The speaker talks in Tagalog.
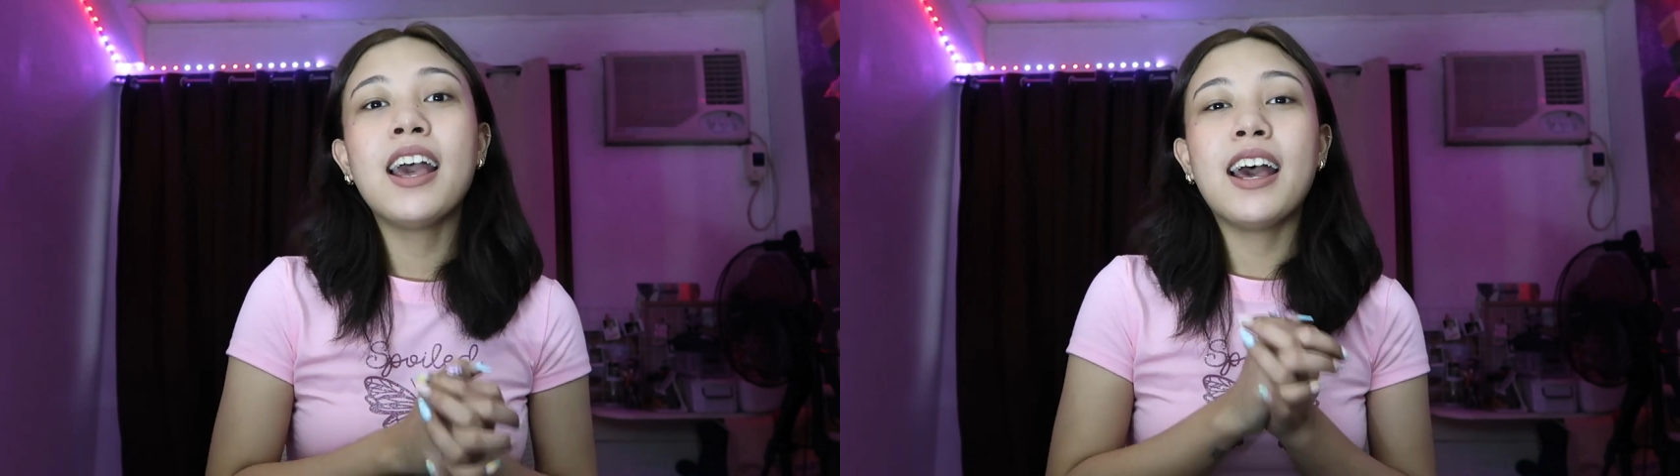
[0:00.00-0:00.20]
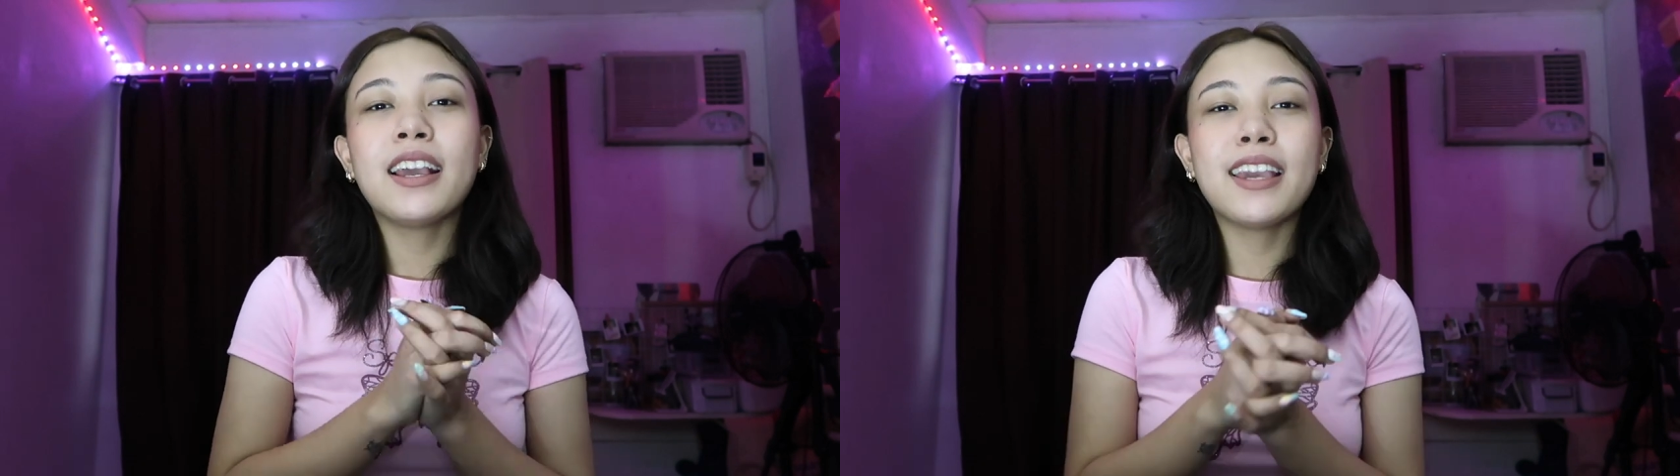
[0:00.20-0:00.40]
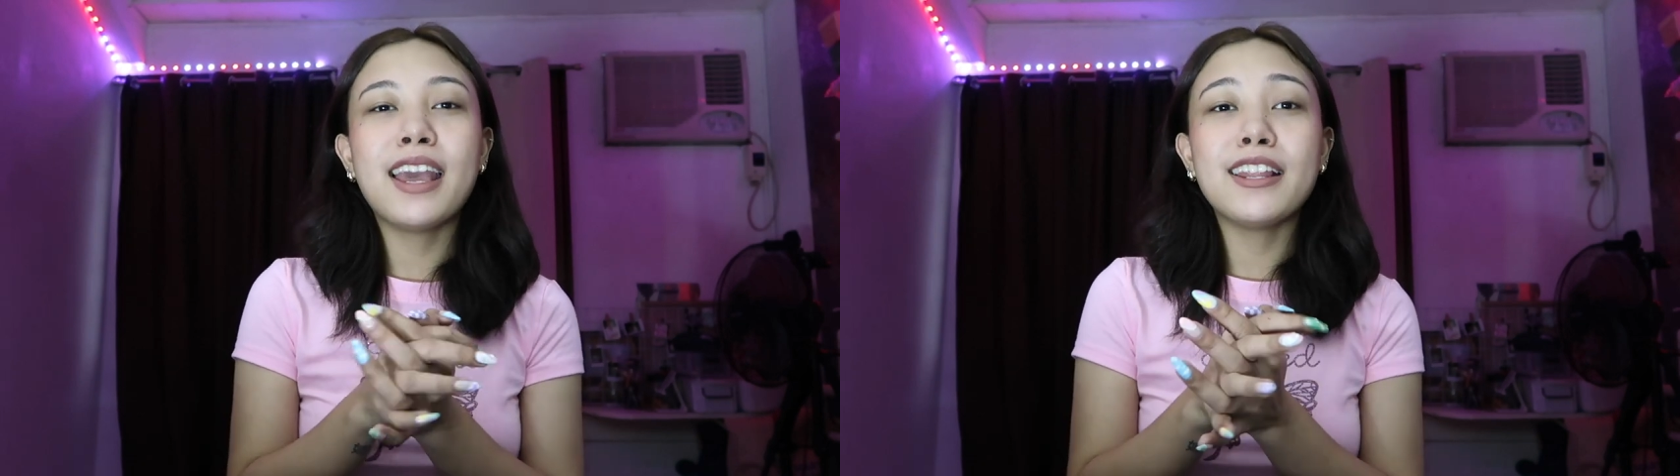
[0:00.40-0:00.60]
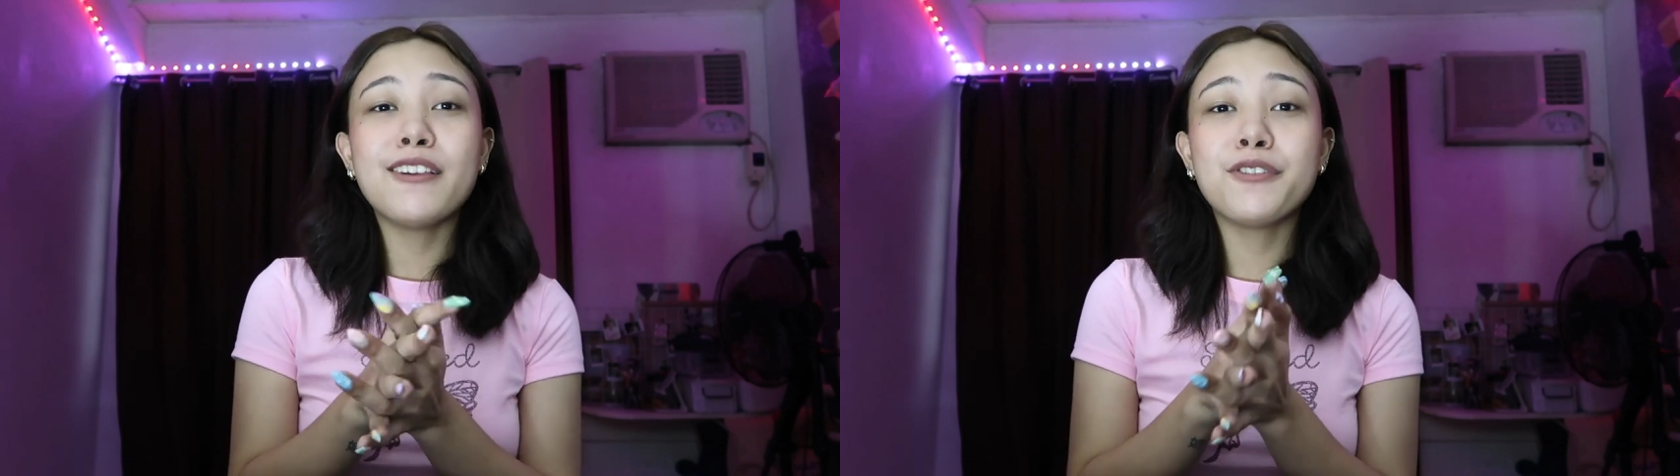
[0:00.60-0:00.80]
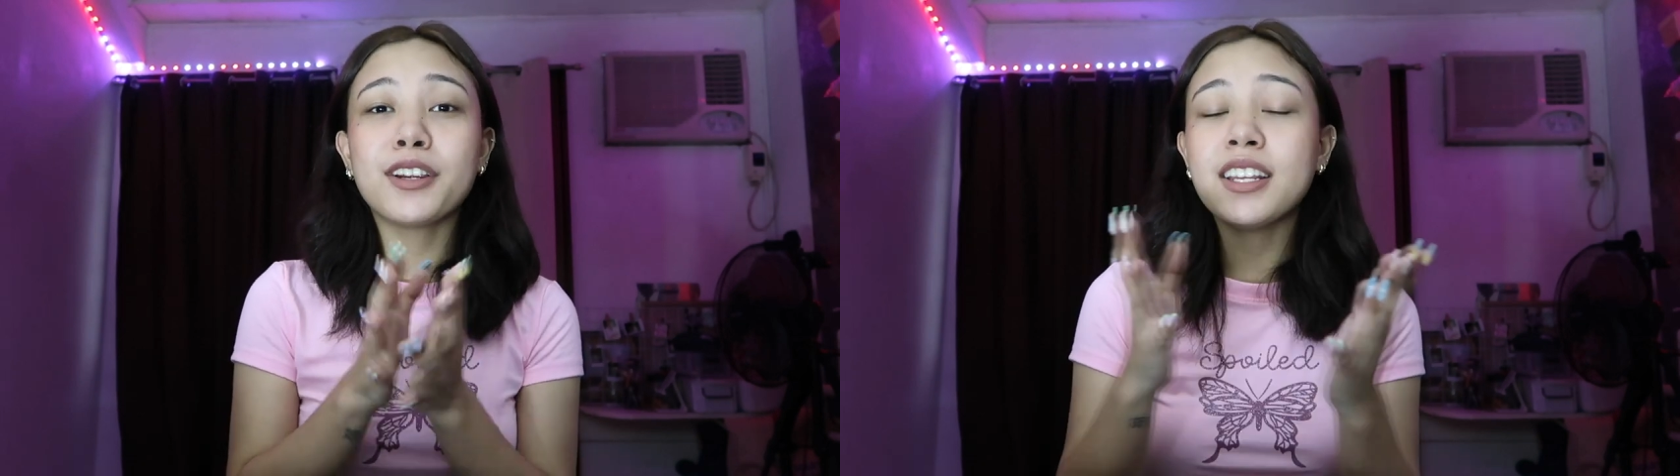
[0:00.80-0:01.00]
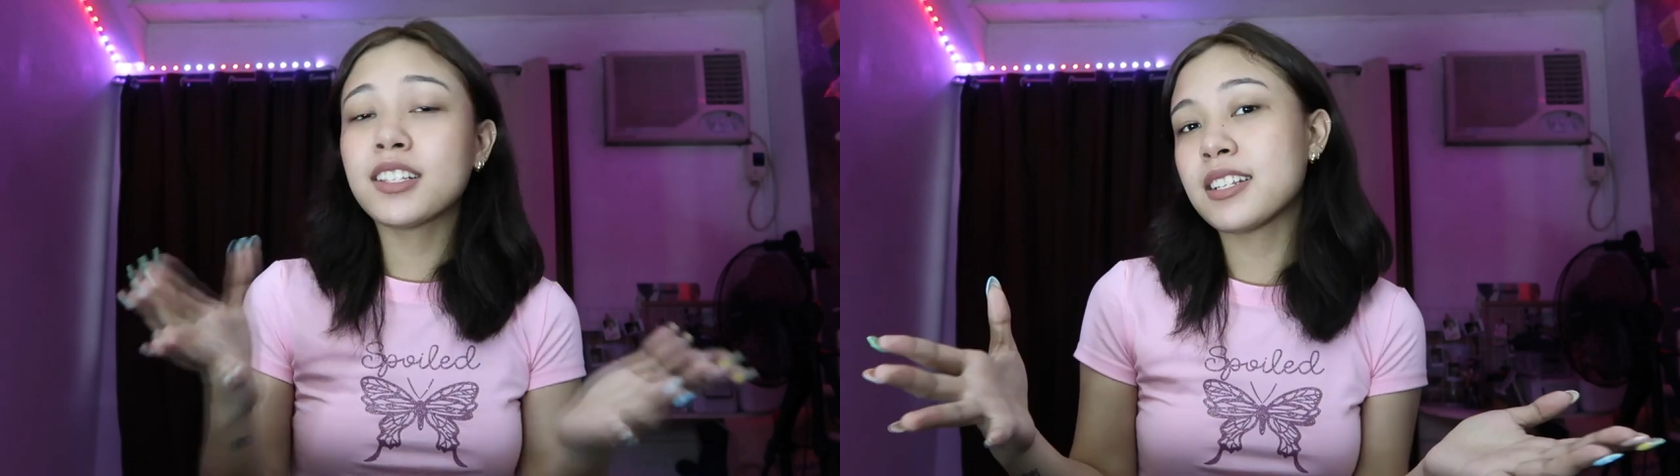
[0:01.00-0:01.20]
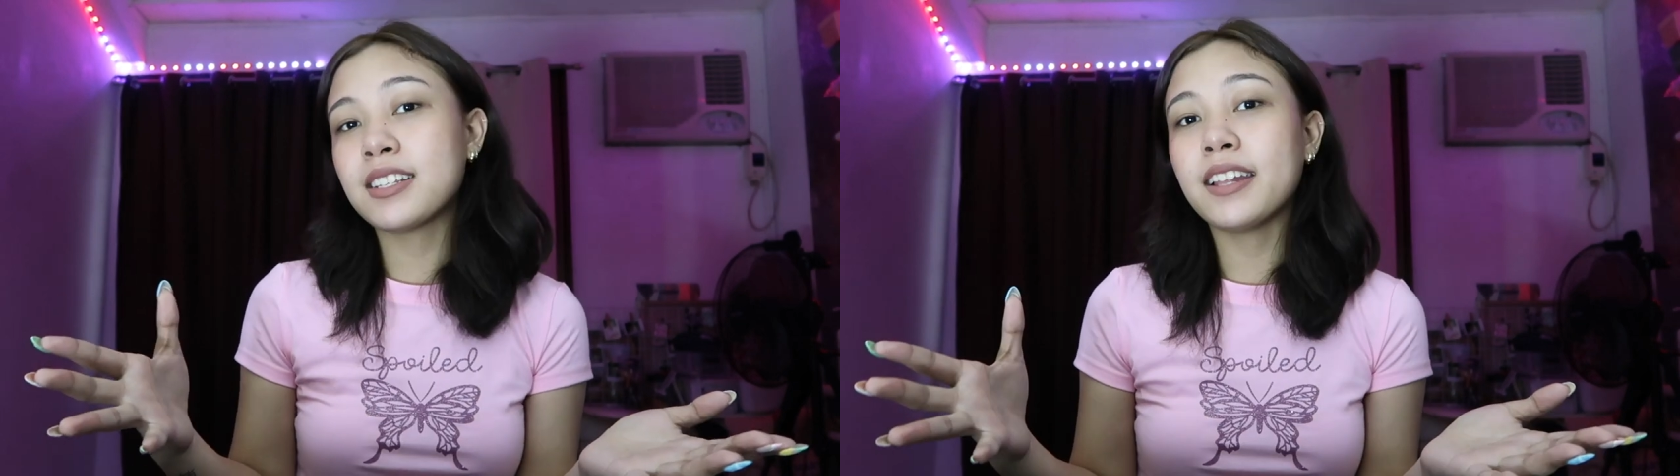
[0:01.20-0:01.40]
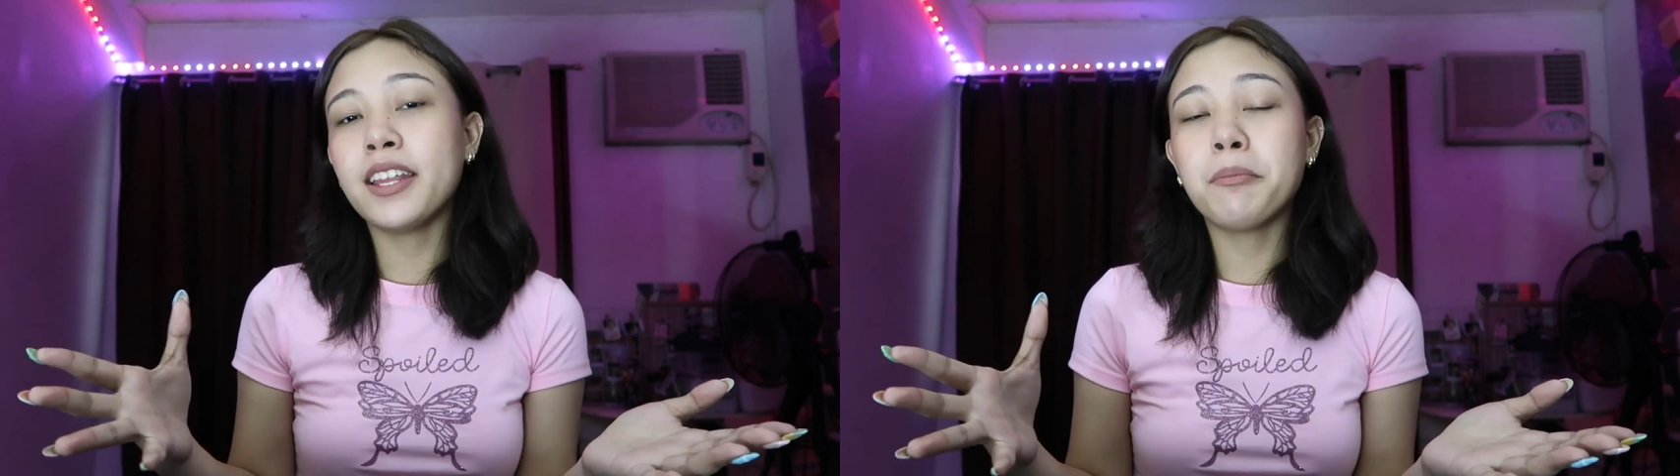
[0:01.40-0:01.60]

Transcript: Again, if you're interested